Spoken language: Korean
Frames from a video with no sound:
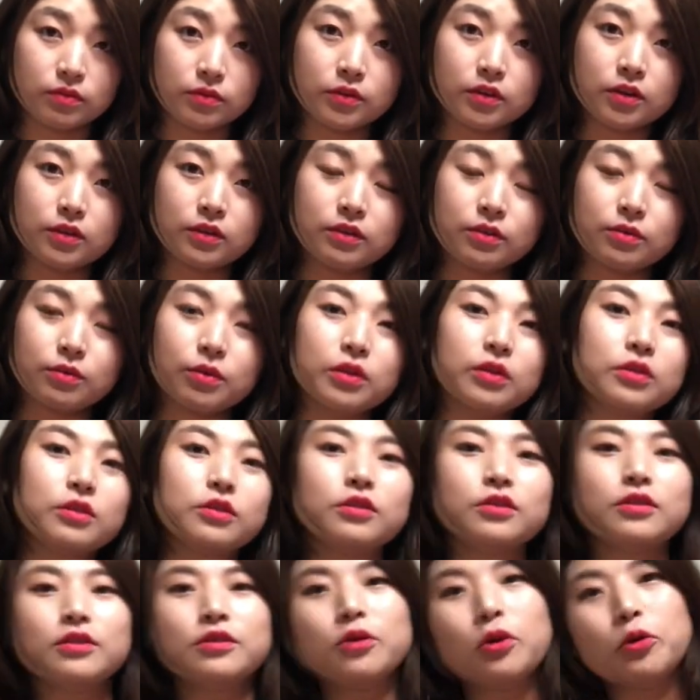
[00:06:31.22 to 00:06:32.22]
이렇게
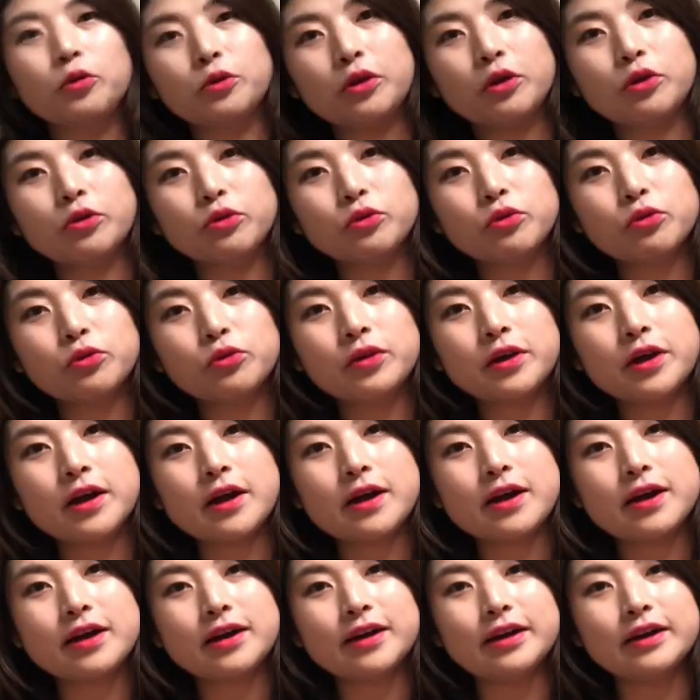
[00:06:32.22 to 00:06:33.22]
치면은 어때요?
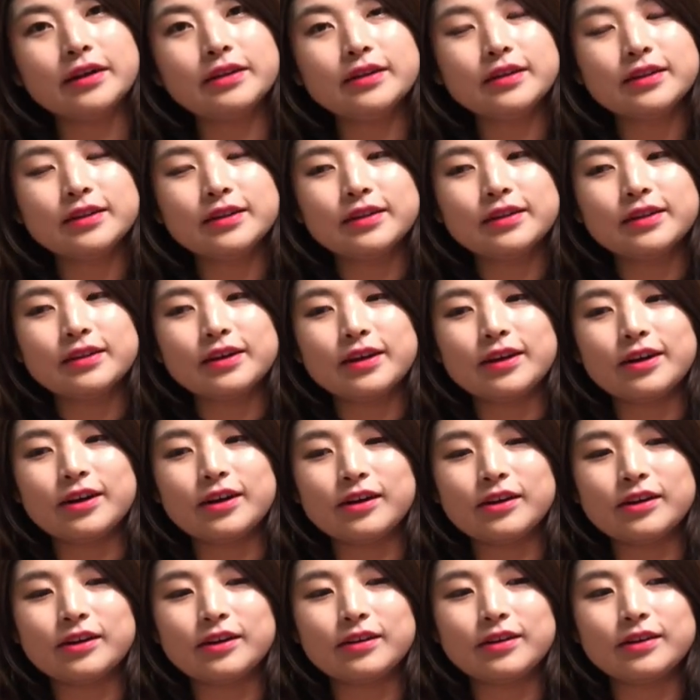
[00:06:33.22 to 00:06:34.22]
소리가
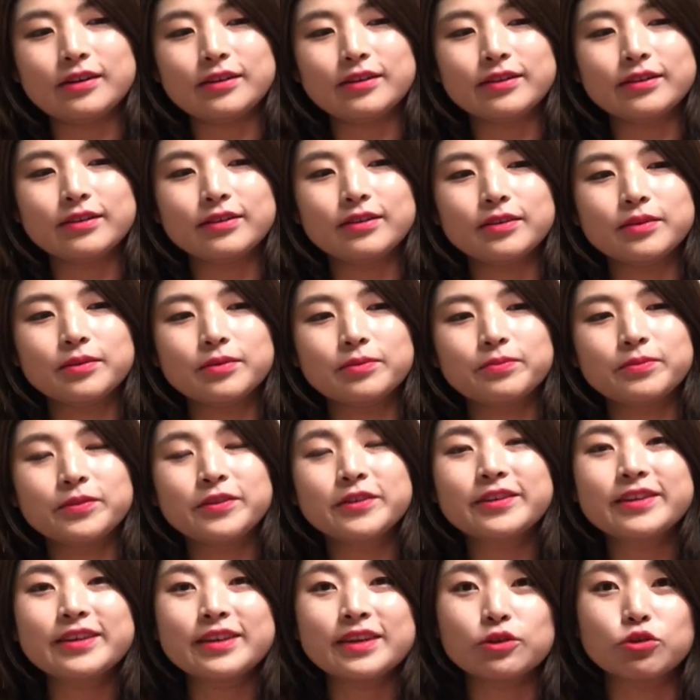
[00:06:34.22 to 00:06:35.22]
어,
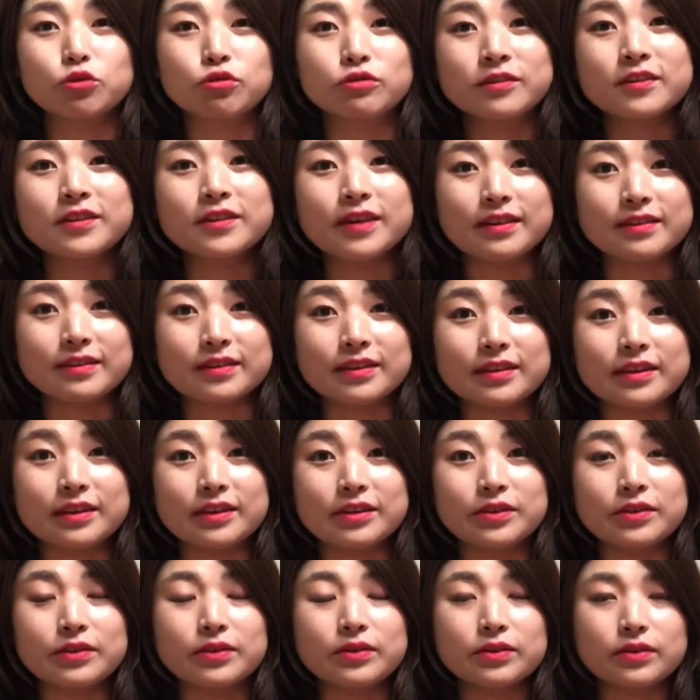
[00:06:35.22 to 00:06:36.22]
듣기가 좋지가
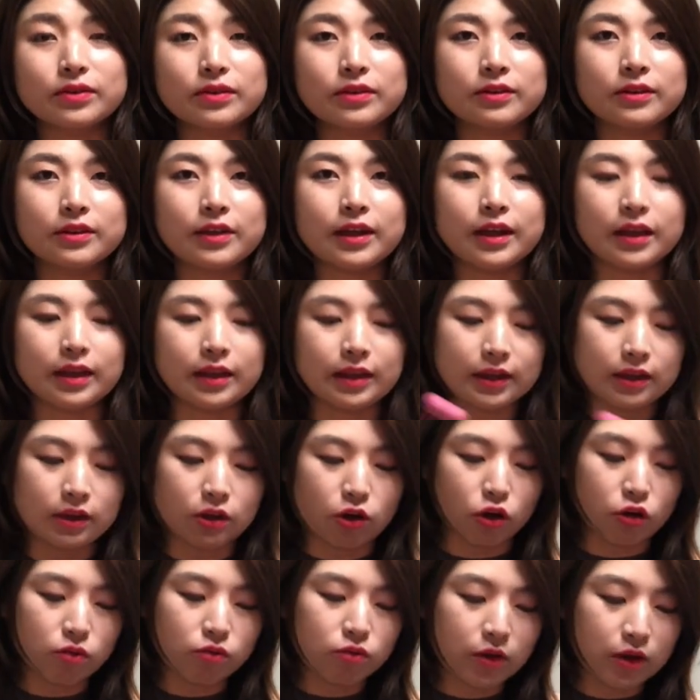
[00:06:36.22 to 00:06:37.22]
않잖아요. 근데 이,
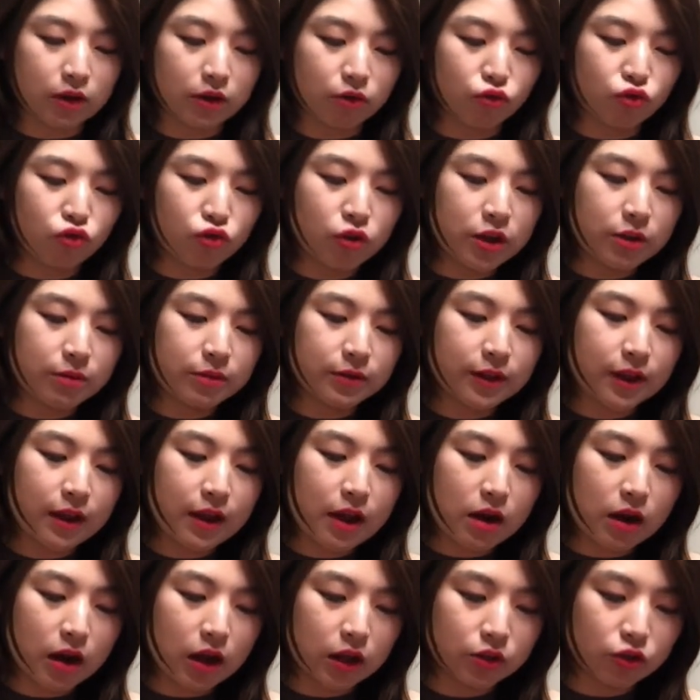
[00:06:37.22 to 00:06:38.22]
여러분께서 울림을
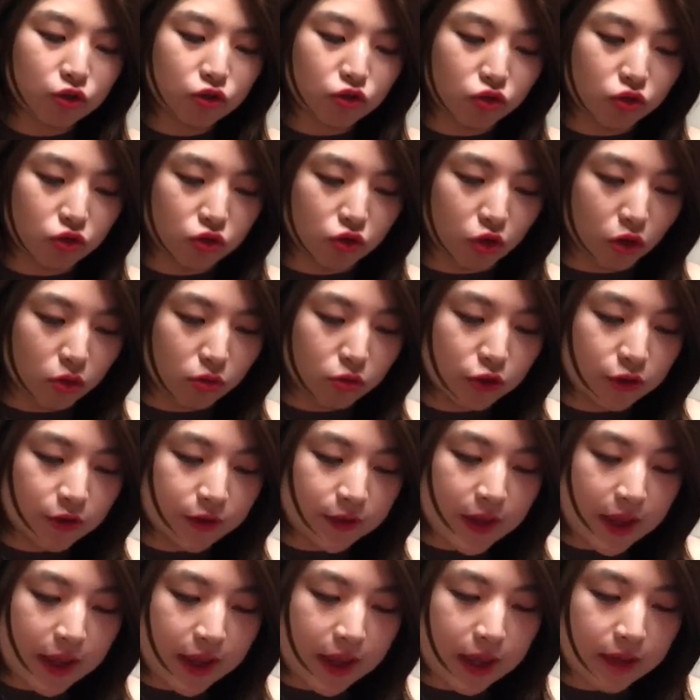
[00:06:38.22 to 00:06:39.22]
생각을 하시고 너무
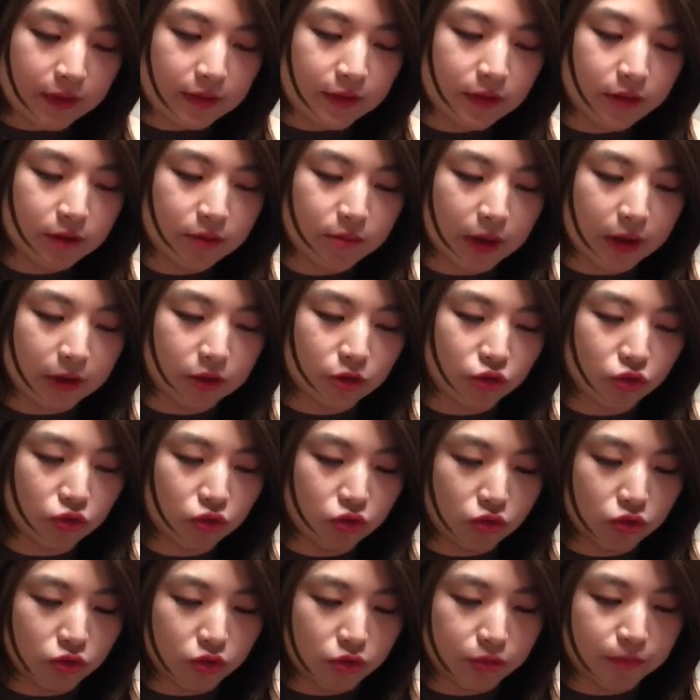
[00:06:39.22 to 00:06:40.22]
세게 치지
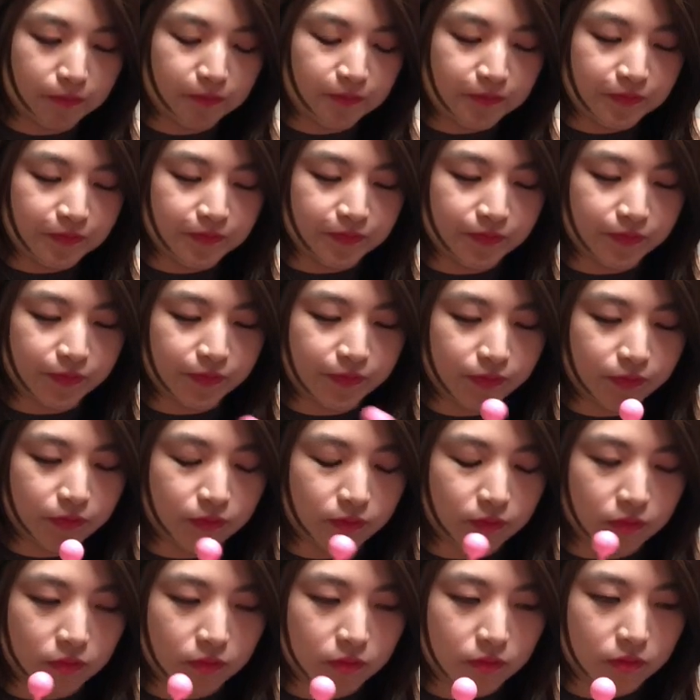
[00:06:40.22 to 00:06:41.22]
마시고
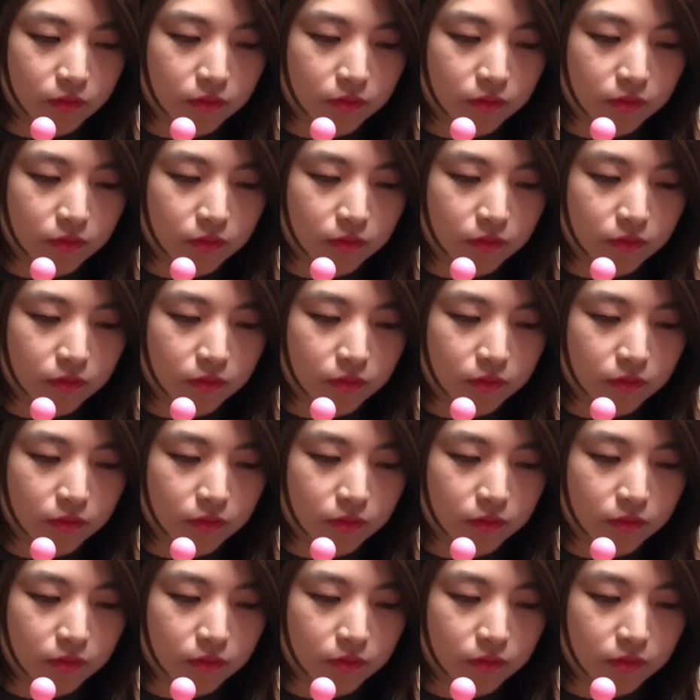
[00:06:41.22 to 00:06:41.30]
음,